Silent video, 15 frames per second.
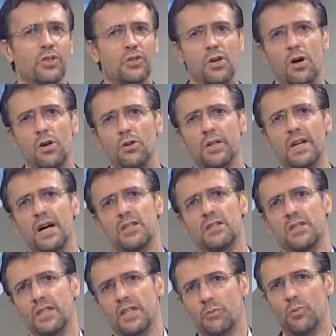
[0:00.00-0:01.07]
petrolio, gas
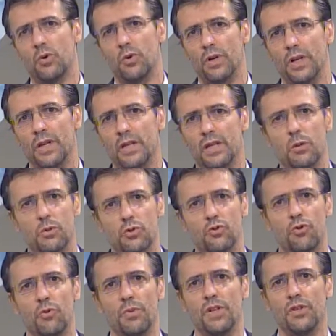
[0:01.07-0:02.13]
e carbone che in
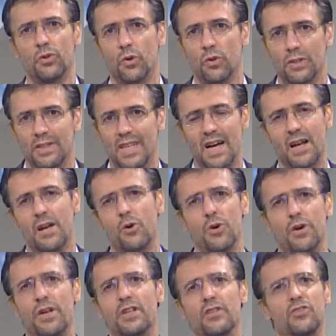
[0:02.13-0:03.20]
questo momento danno
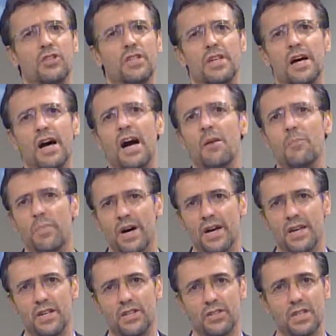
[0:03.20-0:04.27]
energia al
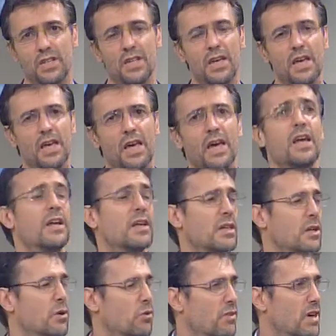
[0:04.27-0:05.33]
paese e le
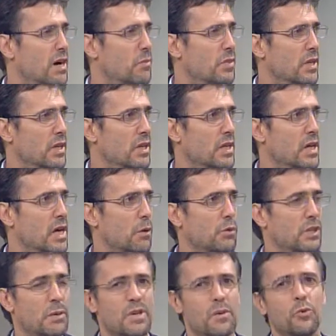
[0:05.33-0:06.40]
rinnovabili.
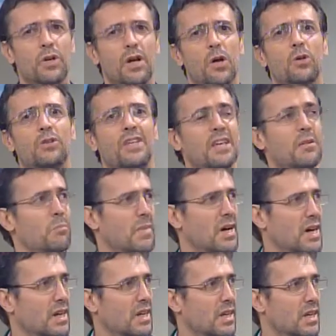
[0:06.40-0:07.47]
Quindi abbiamo una lotta
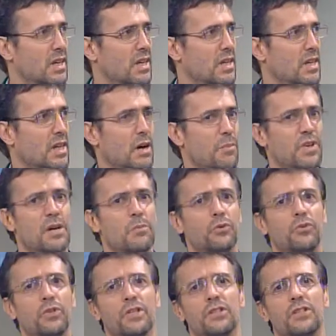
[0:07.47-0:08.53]
immane, abbiamo
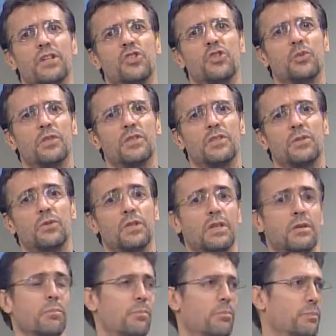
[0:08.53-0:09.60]
delle, delle
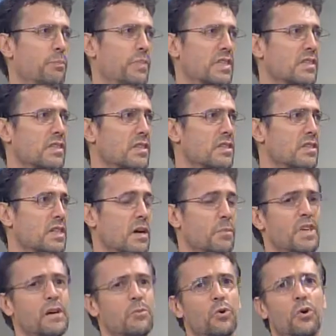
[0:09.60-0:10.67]
situazioni pazzesche.
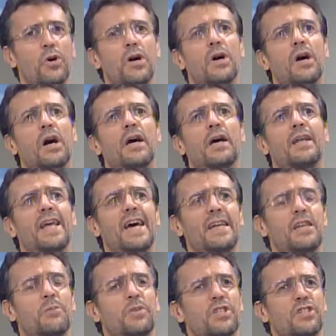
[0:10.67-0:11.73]
Abbiamo eh,
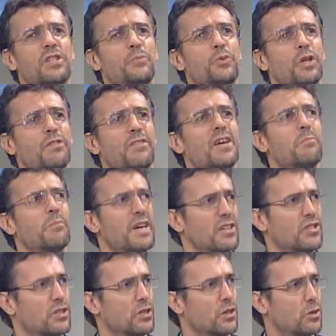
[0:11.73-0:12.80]
l'Enel, per esempio, che va in
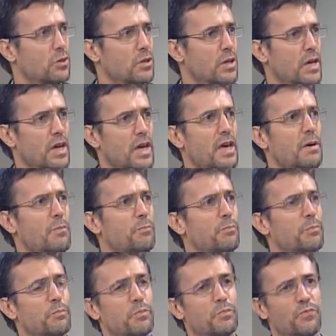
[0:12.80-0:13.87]
Messico e
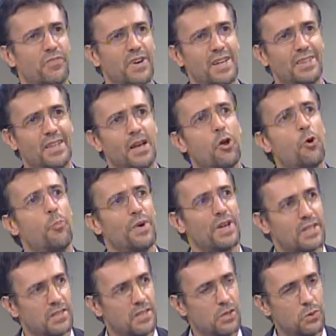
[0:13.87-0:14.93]
fa delle
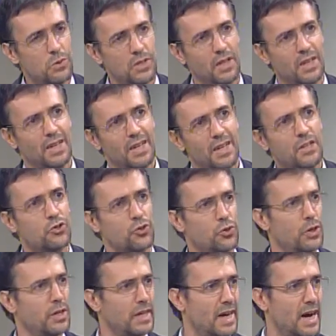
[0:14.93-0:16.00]
operazioni che lì
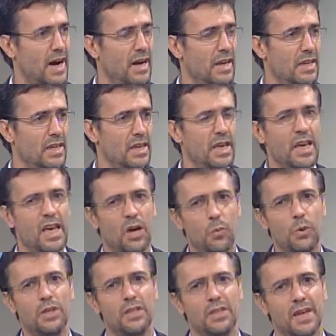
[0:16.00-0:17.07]
sono legali e
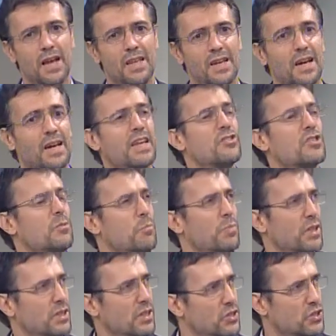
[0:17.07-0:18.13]
qui in Italia la legge
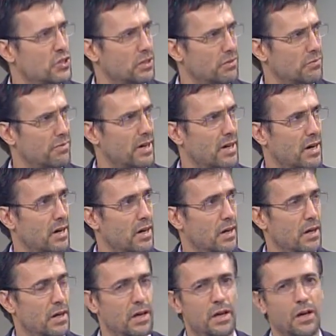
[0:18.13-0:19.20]
impedisce di
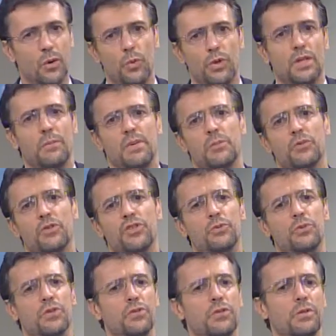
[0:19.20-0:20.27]
farle. Quindi abbiamo delle
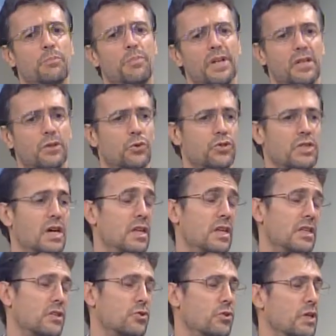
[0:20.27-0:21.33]
situazioni paradossali,
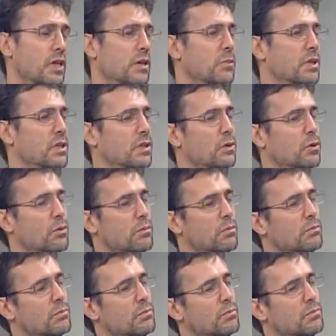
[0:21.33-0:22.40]
adesso chiaramente no.